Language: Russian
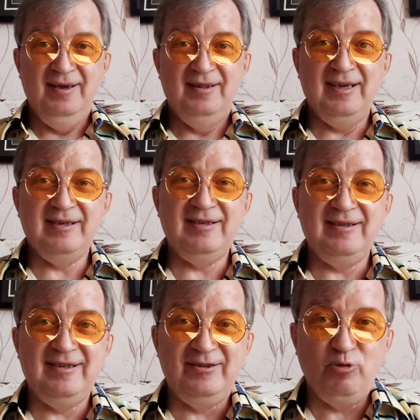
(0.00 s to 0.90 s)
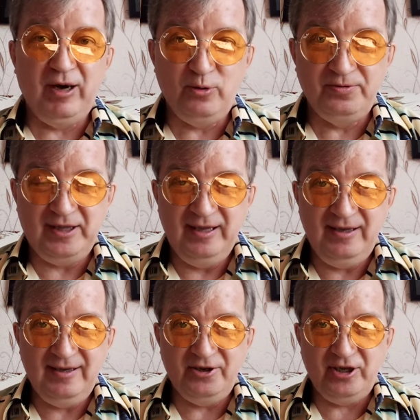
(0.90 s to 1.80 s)
нас за дураков-то не
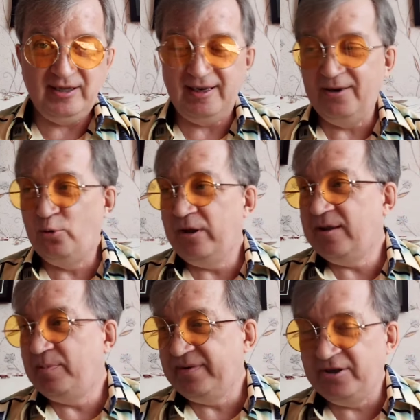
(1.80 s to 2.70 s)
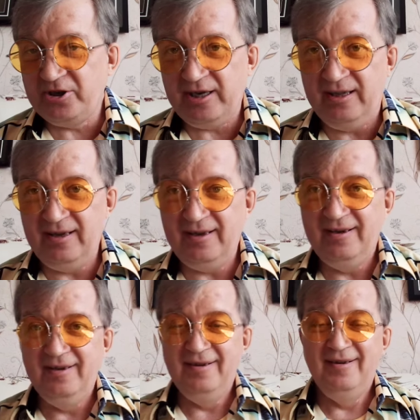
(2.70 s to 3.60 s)
держите. Какое это повышение?
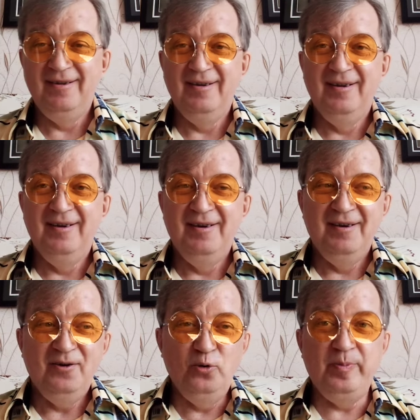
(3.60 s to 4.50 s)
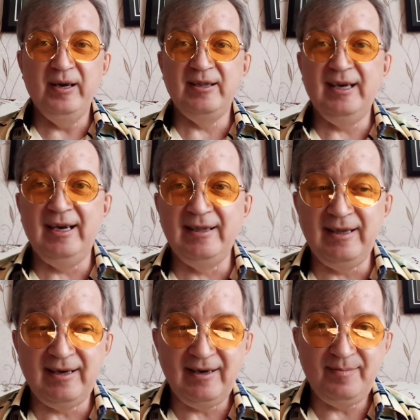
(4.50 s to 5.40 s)

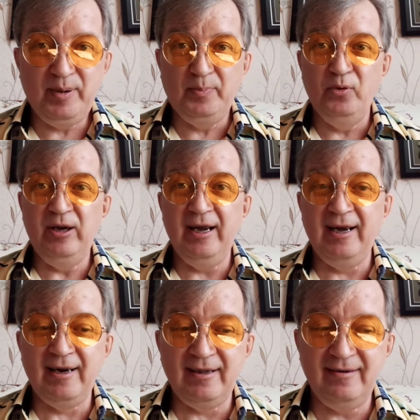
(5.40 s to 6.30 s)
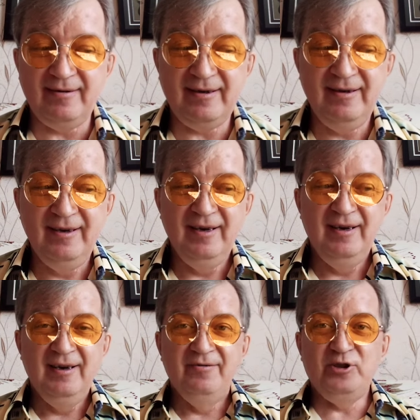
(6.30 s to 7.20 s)
Губернатора, популярного,
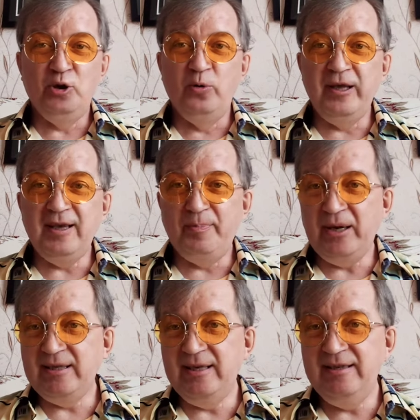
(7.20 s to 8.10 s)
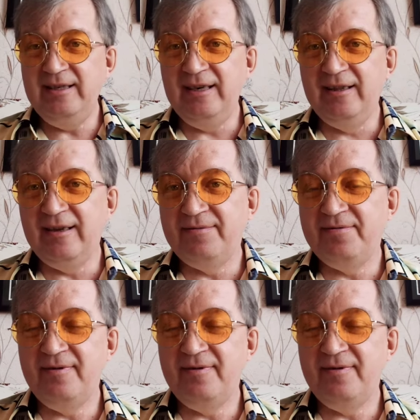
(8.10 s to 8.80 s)
в тройке претендентов